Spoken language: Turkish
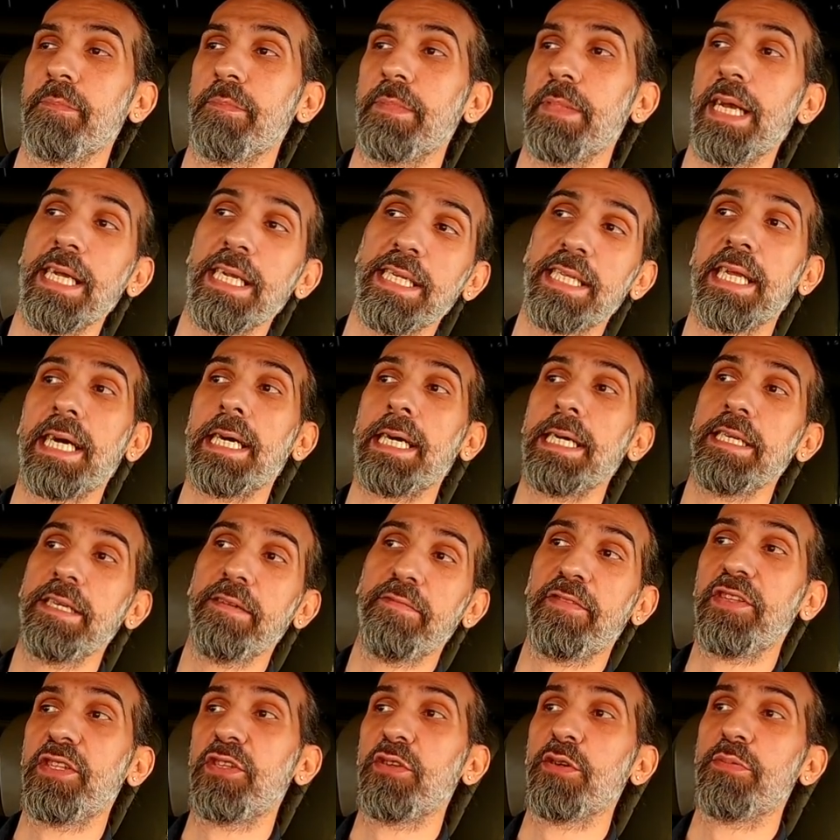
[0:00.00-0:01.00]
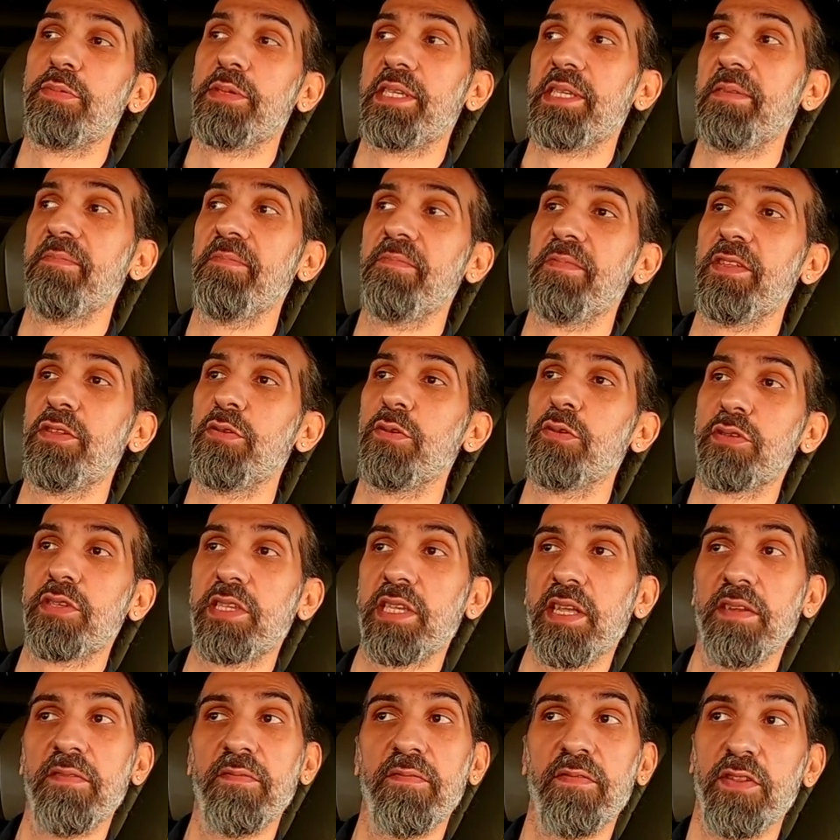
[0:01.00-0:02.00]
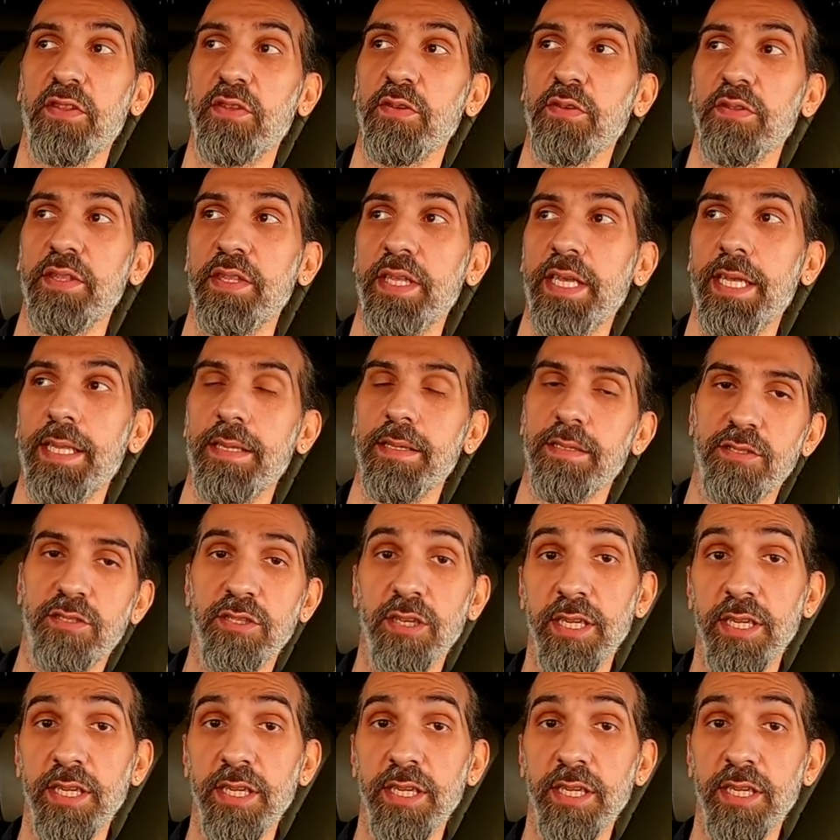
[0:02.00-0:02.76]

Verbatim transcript: Nerede hani video bizim video senin videon değil.